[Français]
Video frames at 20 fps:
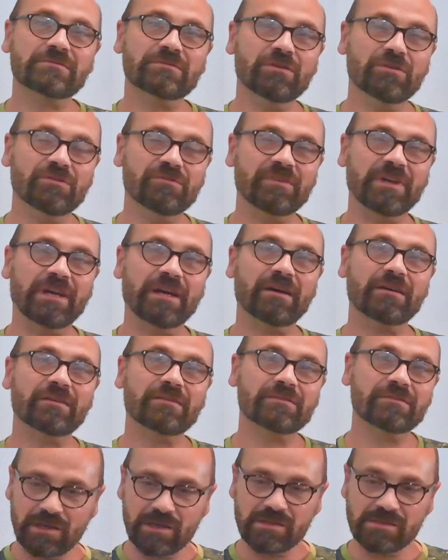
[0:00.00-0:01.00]
Le vert.
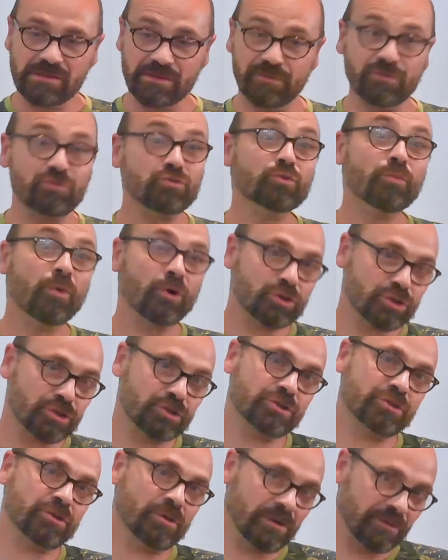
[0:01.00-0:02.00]
C'est foutument
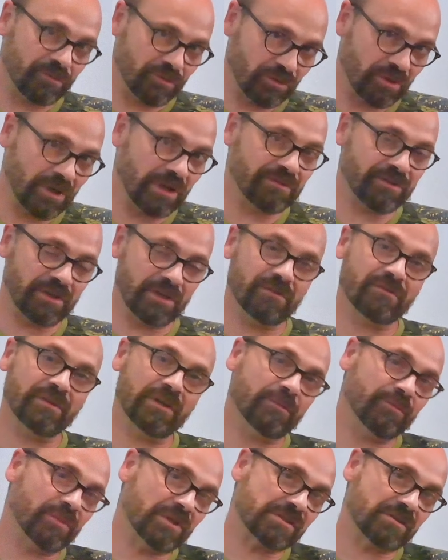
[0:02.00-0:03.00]
chiant à photographier le
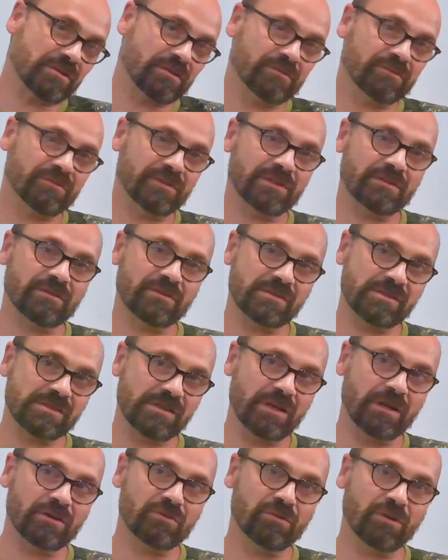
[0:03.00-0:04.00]
vert parce qu'en fait,
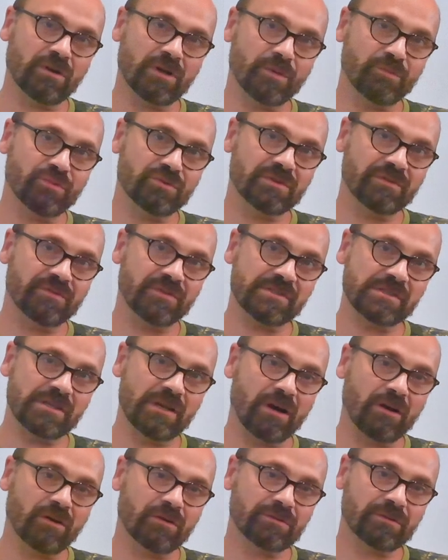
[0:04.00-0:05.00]
c'est la couleur la plus
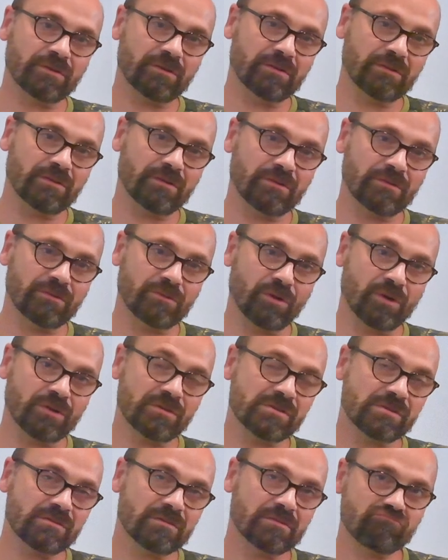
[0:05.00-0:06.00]
difficile à rendre en
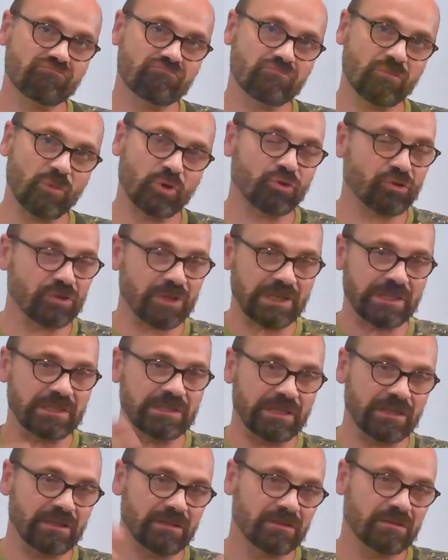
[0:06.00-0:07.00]
nuance, en
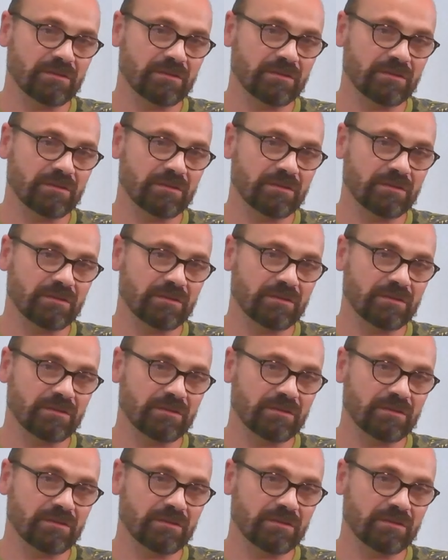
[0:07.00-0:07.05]
tonalité.